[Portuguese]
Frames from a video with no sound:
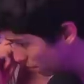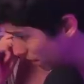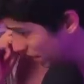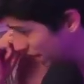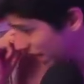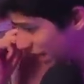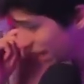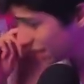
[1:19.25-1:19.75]

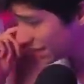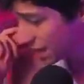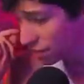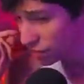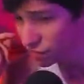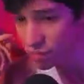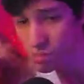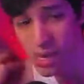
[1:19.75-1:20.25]
porque
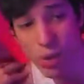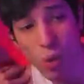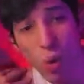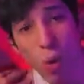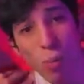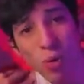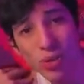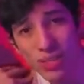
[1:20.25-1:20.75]
tava me
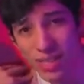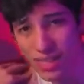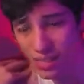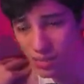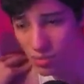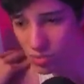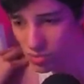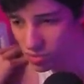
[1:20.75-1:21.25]

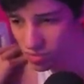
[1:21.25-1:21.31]
incomodando.